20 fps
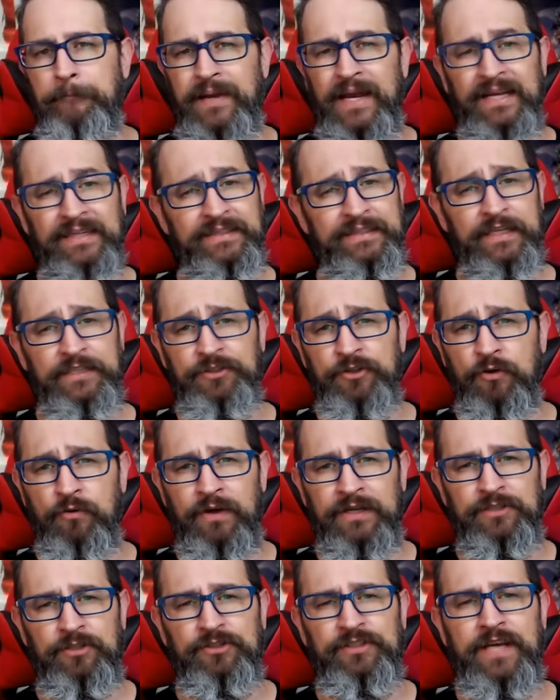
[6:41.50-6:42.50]
PlayStation
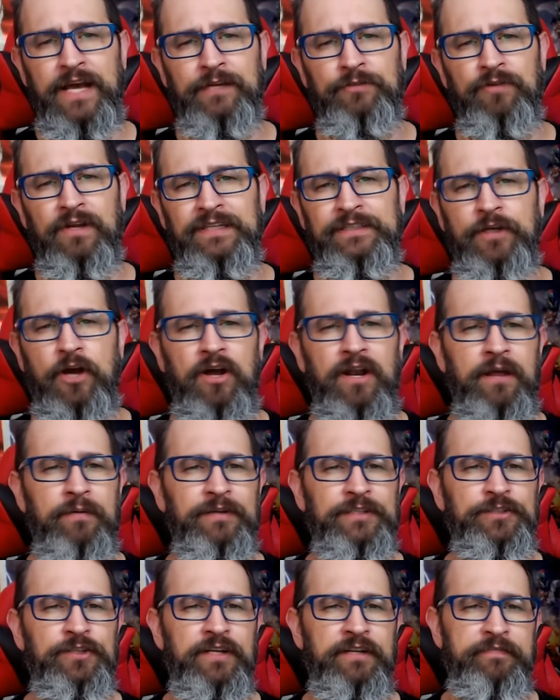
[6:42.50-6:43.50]
4 se ha actualizado a la
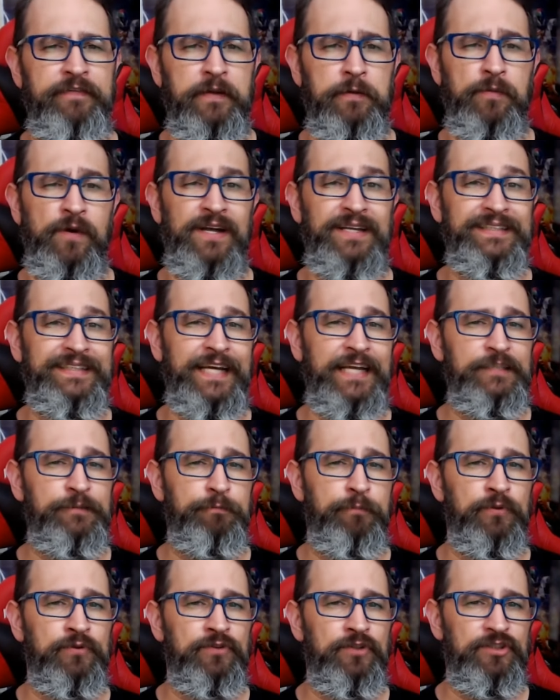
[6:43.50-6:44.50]
versión de firmware
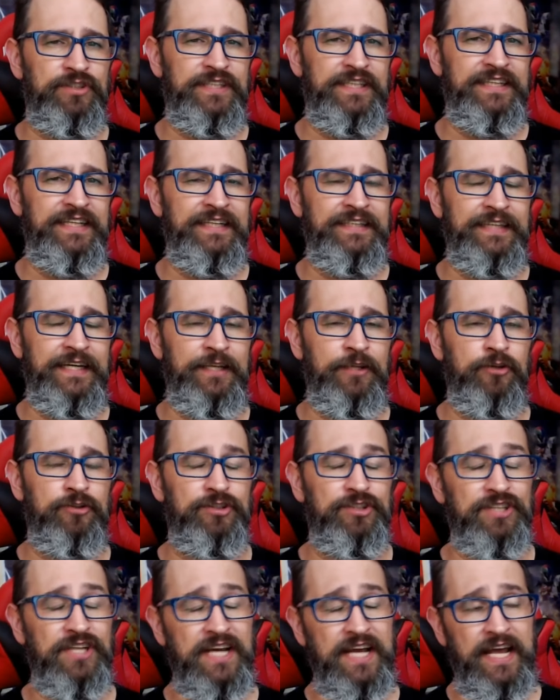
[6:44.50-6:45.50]

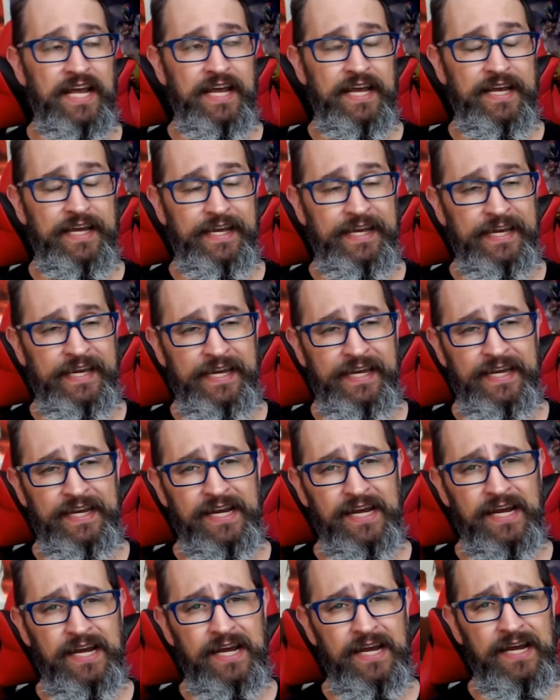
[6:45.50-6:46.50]
6.72
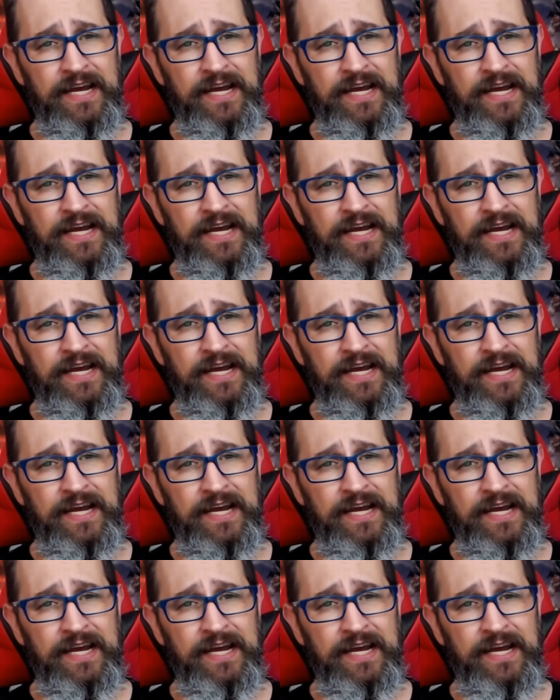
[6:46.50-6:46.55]
y